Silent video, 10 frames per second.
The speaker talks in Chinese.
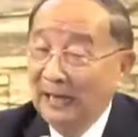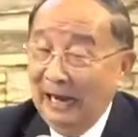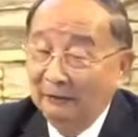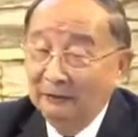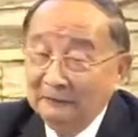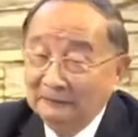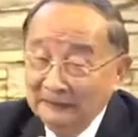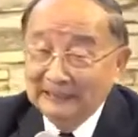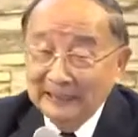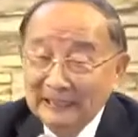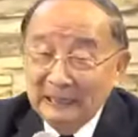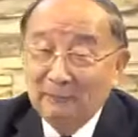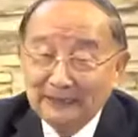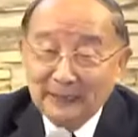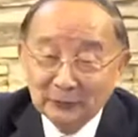好，你真的要
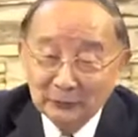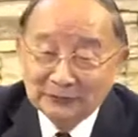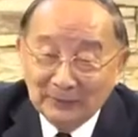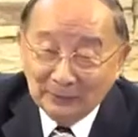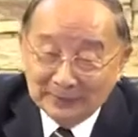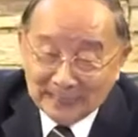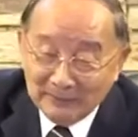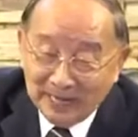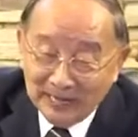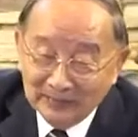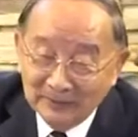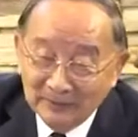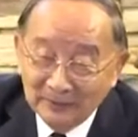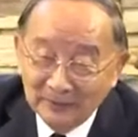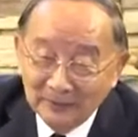把耶稣带回家吗？
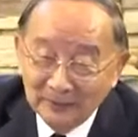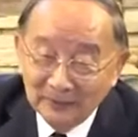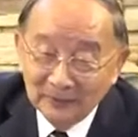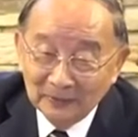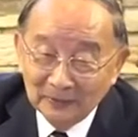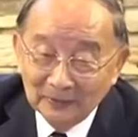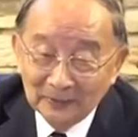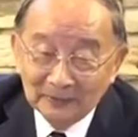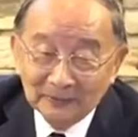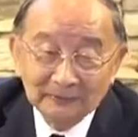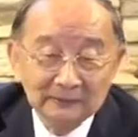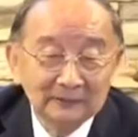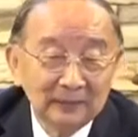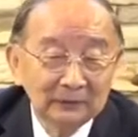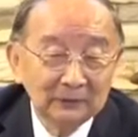那
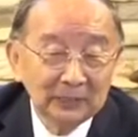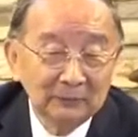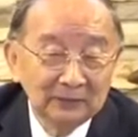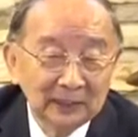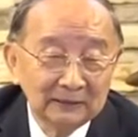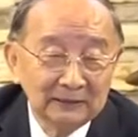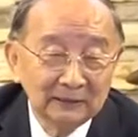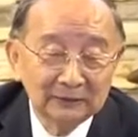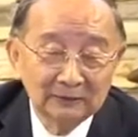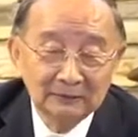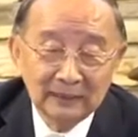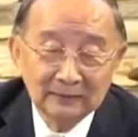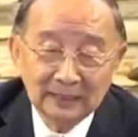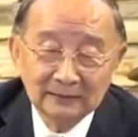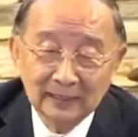耶稣带回家，你要让
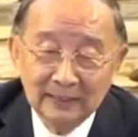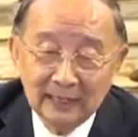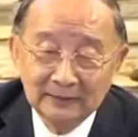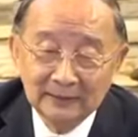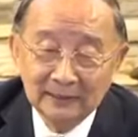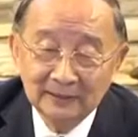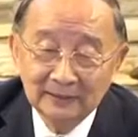他在哪一间？